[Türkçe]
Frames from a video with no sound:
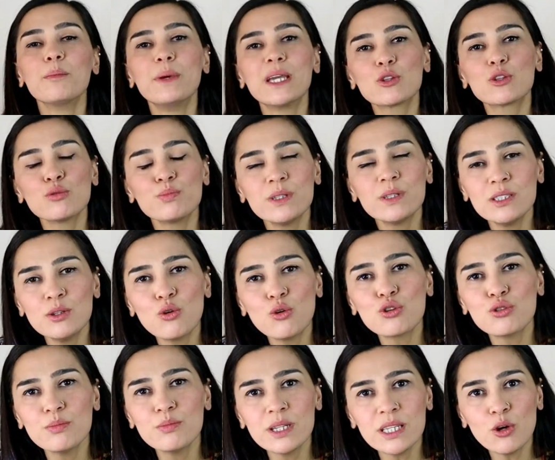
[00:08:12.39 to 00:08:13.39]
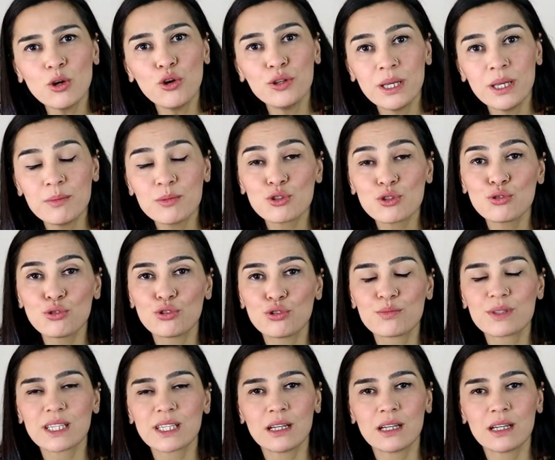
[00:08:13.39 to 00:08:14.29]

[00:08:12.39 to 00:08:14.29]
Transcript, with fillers: Mektupları okumayı önemsiyorum.